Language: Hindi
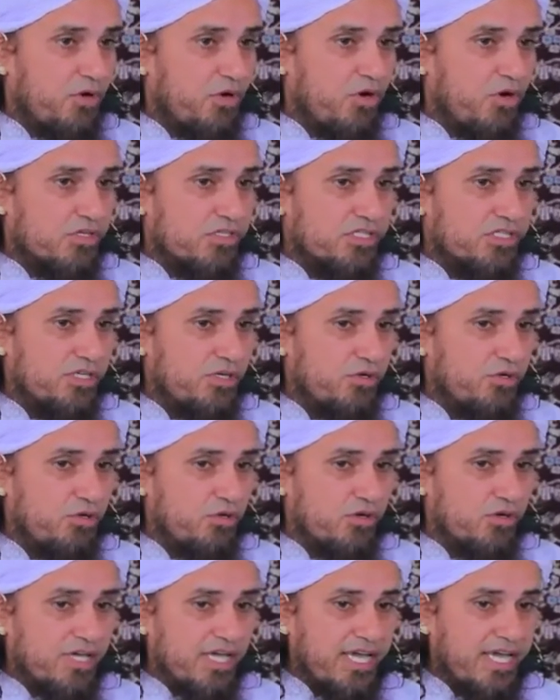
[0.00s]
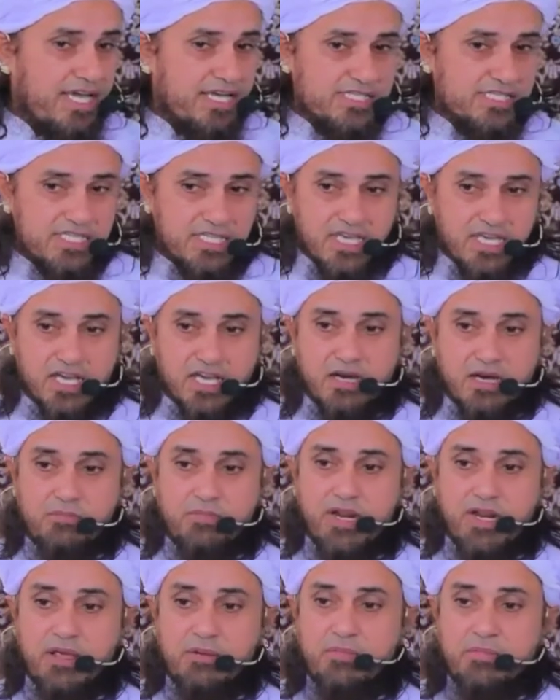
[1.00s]
बहुत से लोग ऐसी
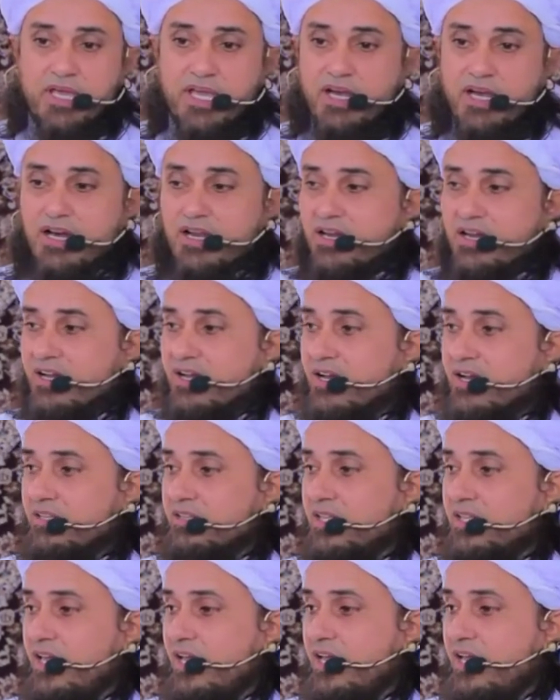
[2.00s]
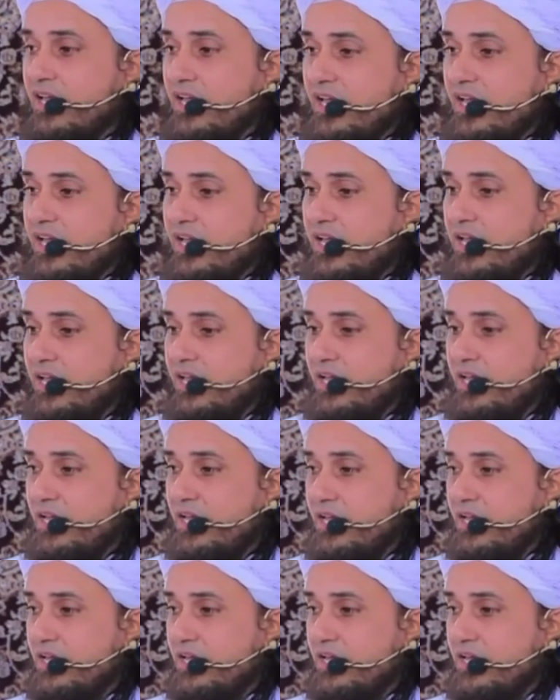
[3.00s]
ख़बरें बयान करते हैं